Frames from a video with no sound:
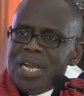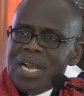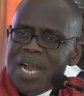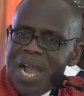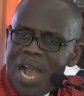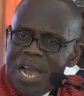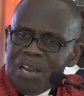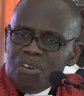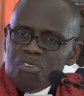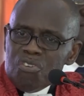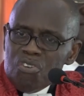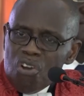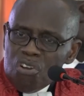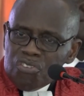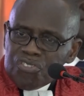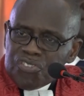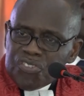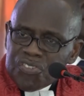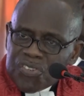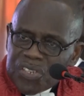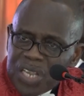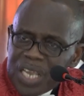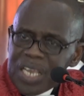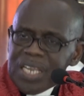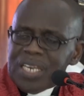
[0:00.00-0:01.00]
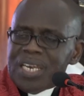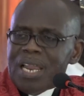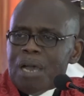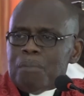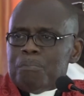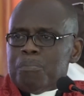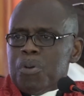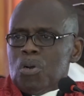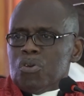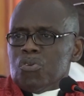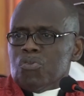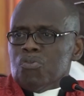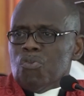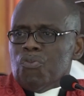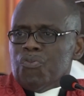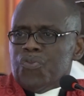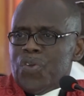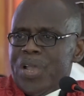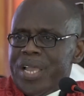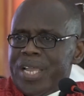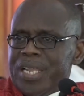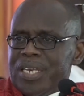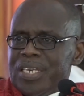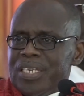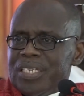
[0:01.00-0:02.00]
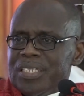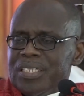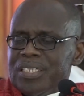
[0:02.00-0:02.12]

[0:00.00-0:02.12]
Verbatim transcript: annoncez la bonne nouvelle.